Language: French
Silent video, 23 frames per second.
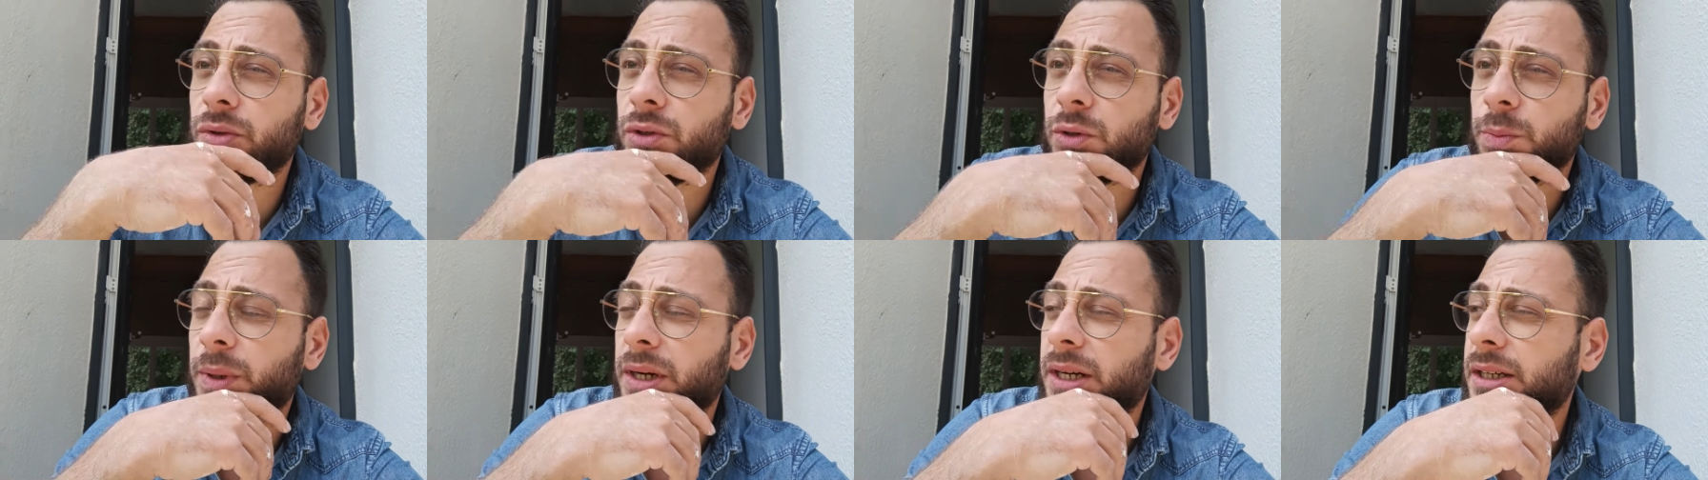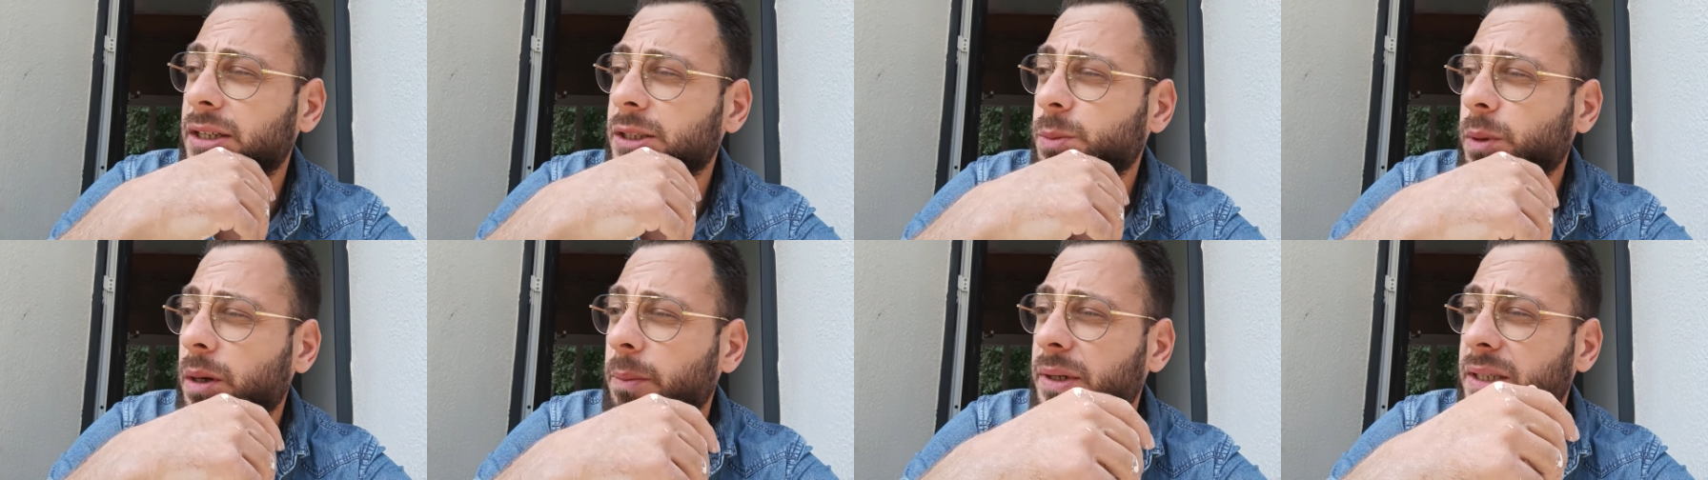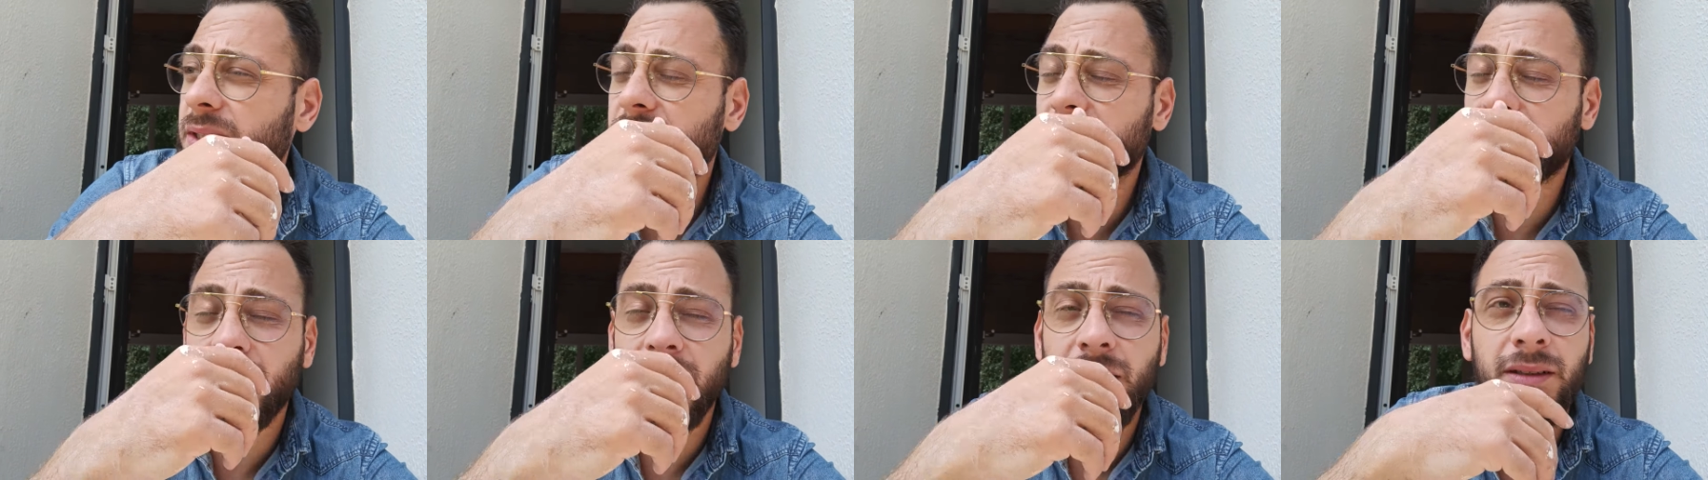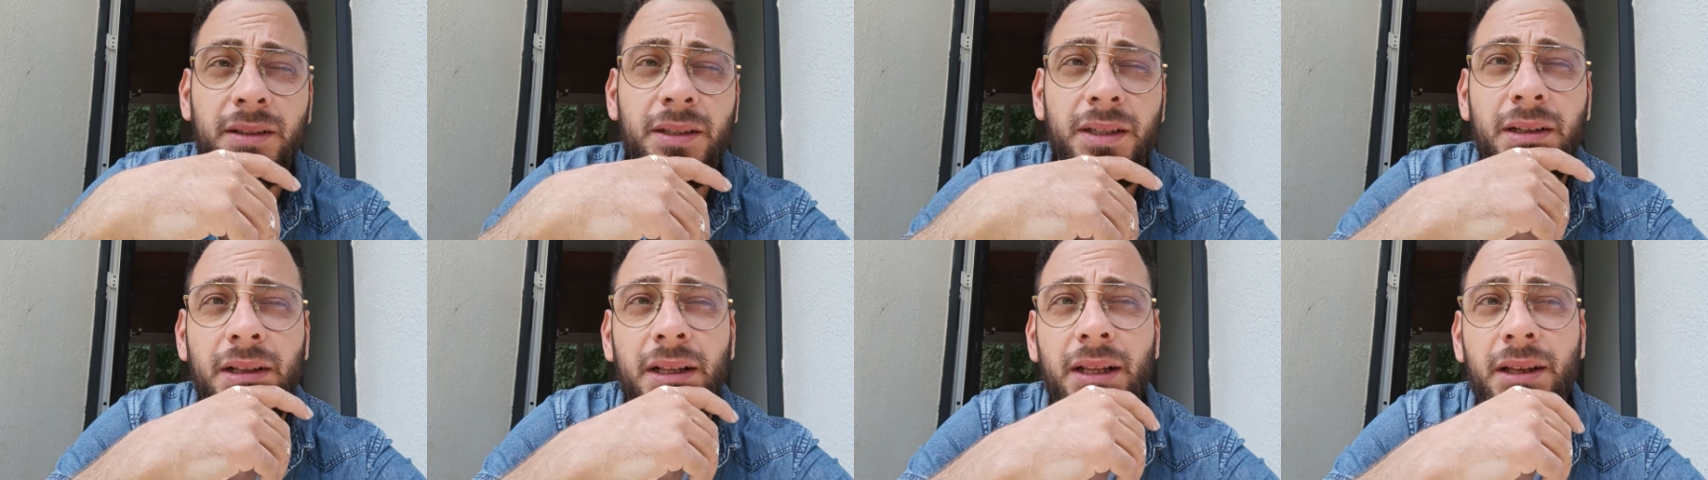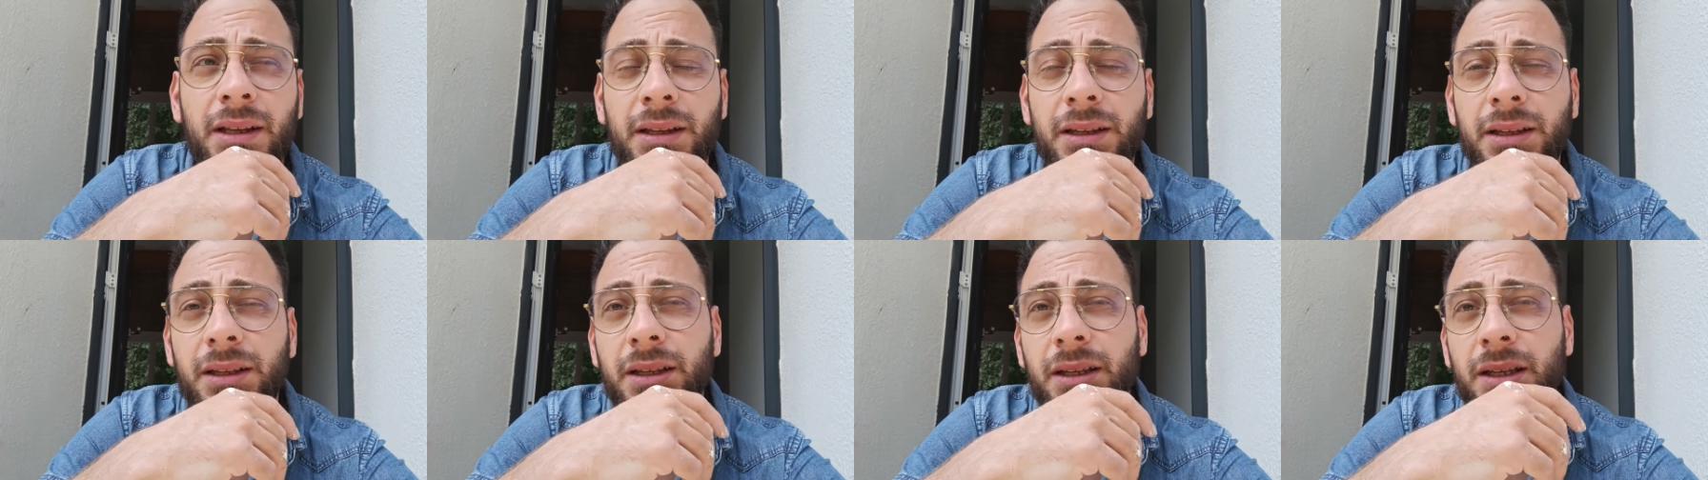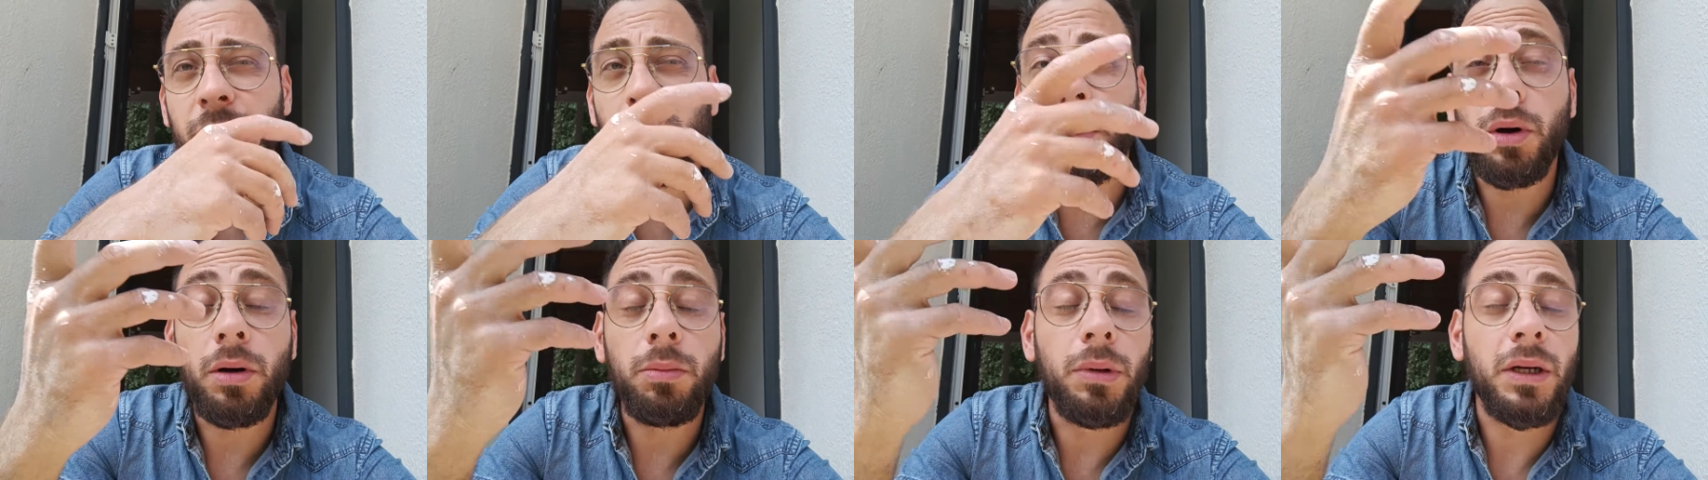je suis pas magicien.
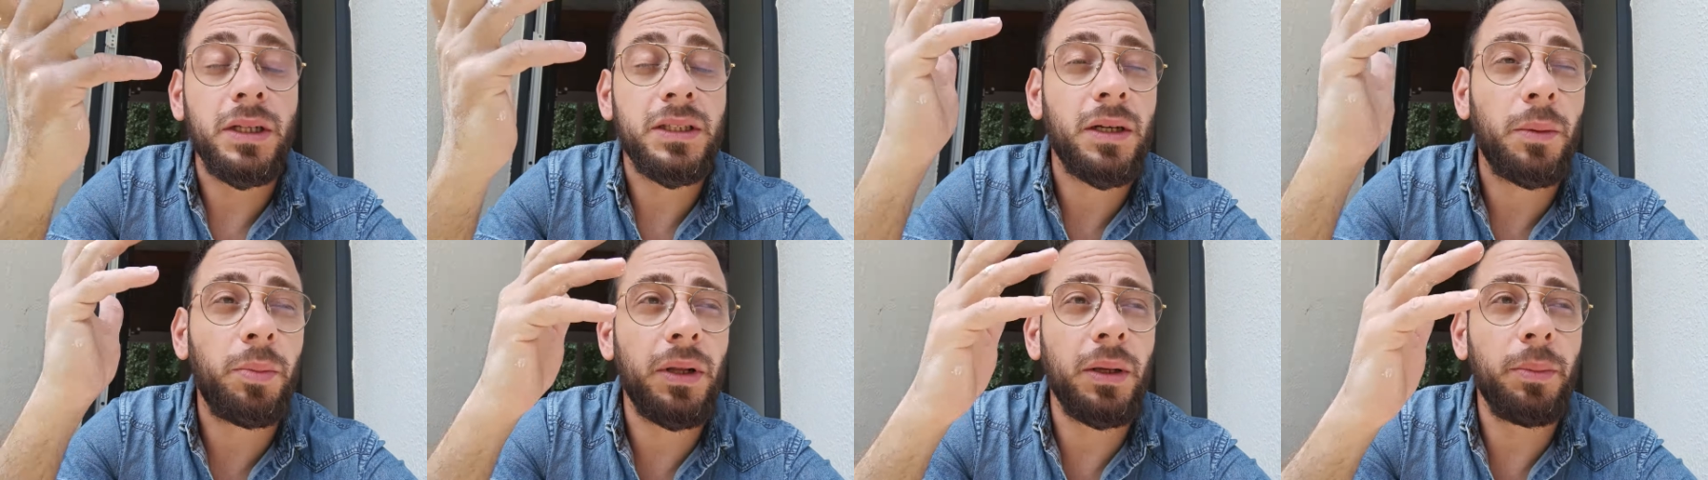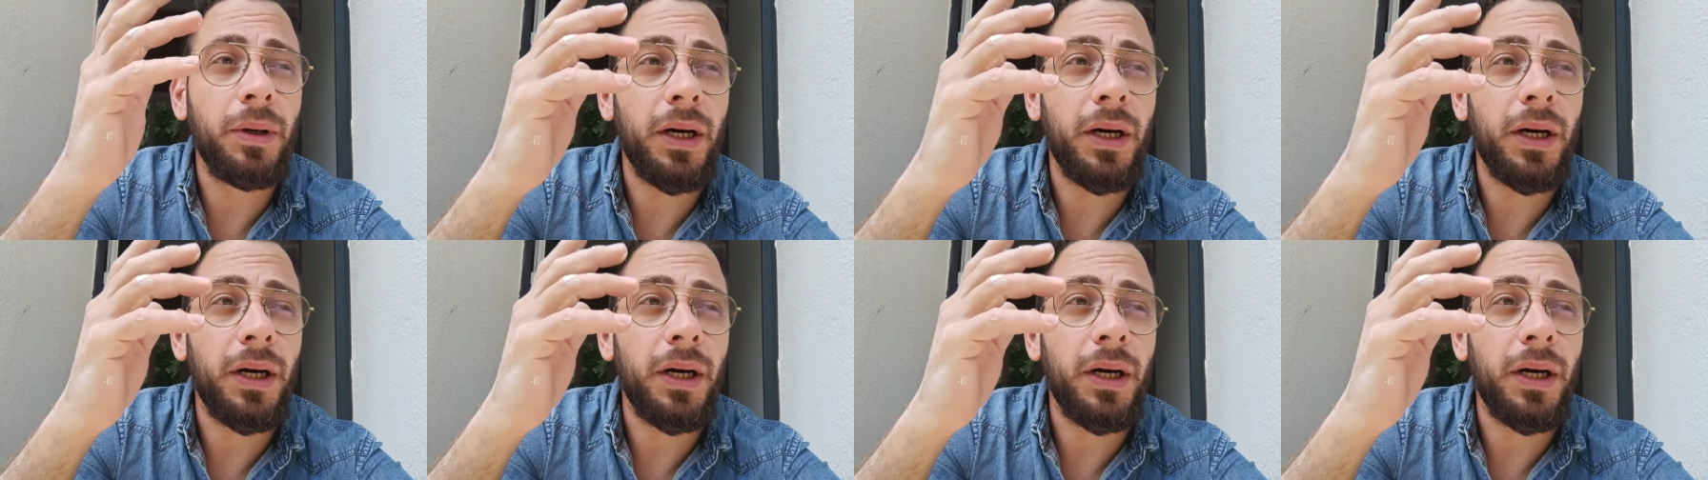Et bon, ben, ça ne plaît